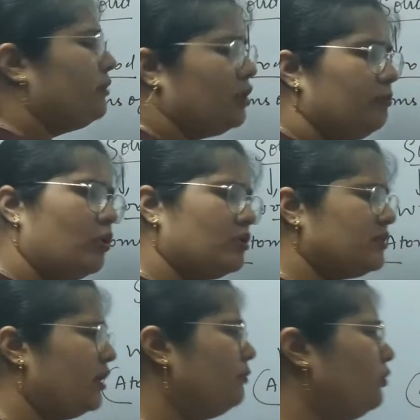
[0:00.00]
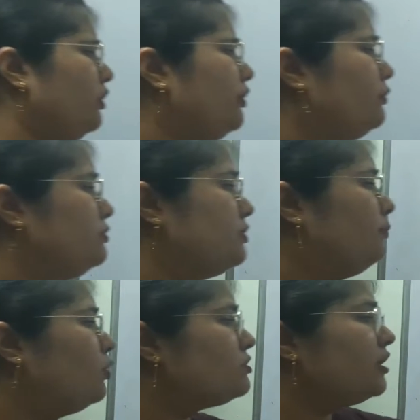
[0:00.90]
मतलब बहुत सारे मॉलिक्यूल्स है
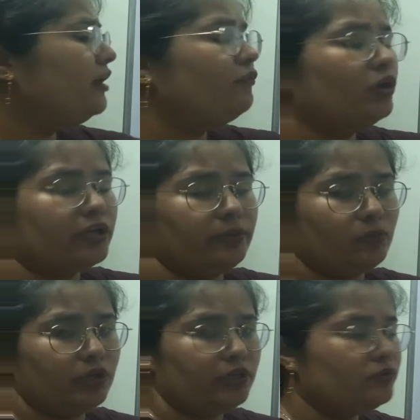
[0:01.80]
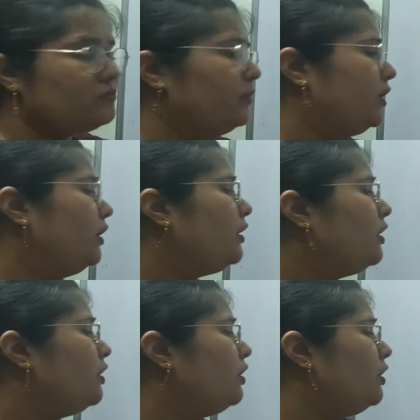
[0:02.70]
बहुत सारे वाटर के मॉलिक्यूल्स मिलकर
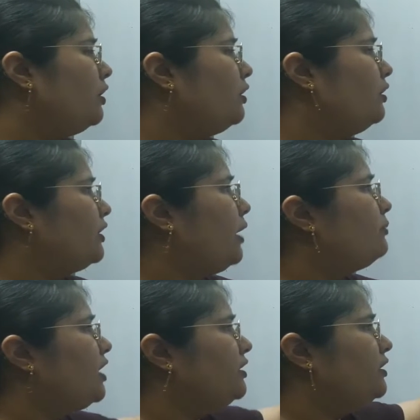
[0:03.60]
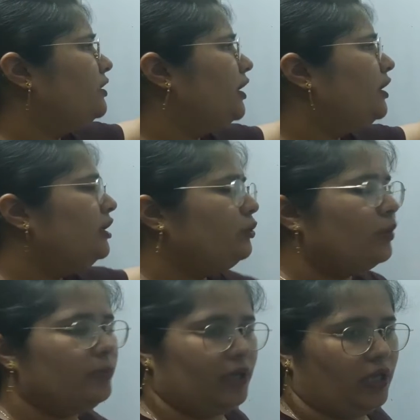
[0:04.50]
क्या बना देते हैं
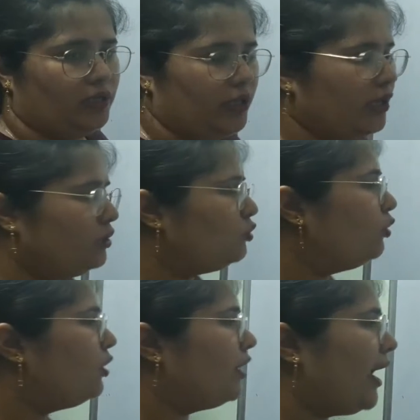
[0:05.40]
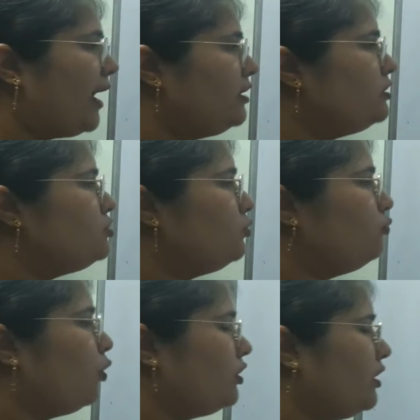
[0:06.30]
लिक्विड बनाते हैं तो एन
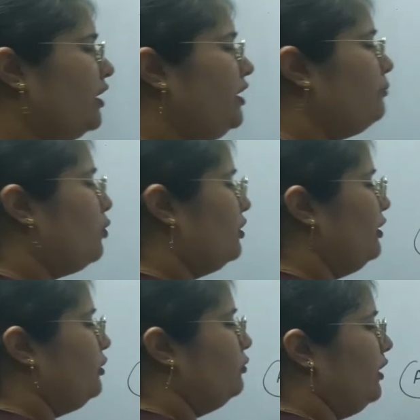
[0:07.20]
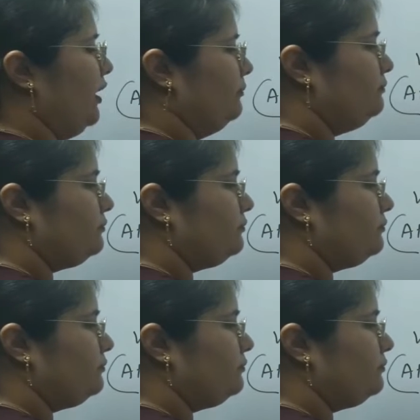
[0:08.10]
वाटर का ये मॉलिक्यूल है